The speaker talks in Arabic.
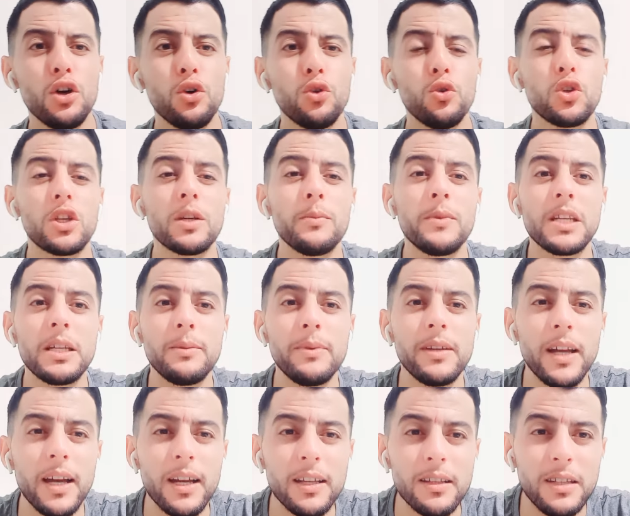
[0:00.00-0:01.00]
وانتم
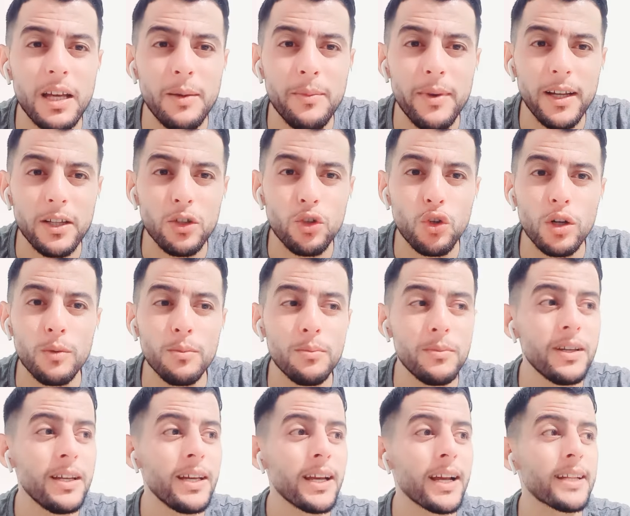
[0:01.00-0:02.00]
جايبينها خدامه
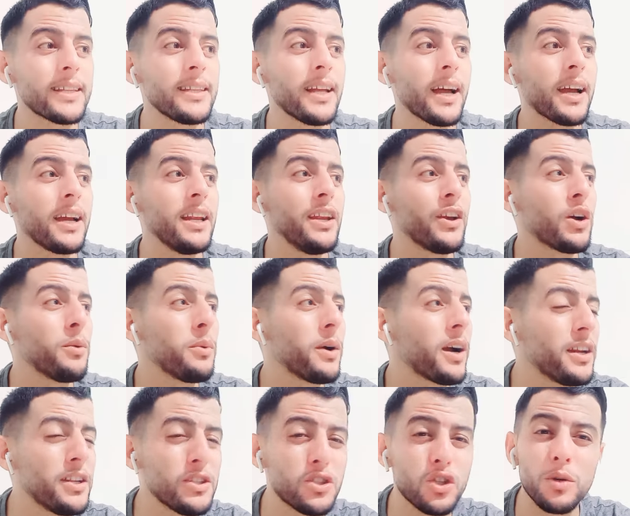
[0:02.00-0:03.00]
عندكم كتنقي لكم
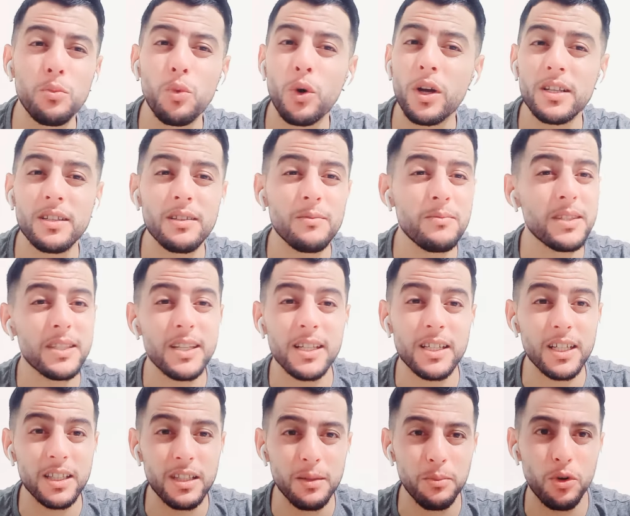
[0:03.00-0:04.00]
خنزكم
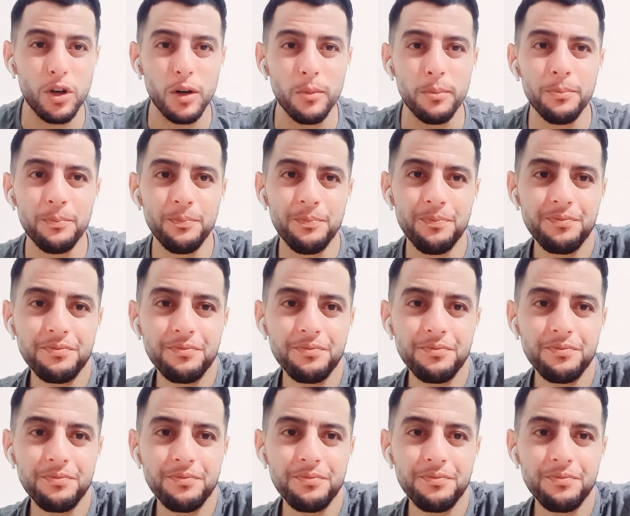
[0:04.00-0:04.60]
وكتخدمكم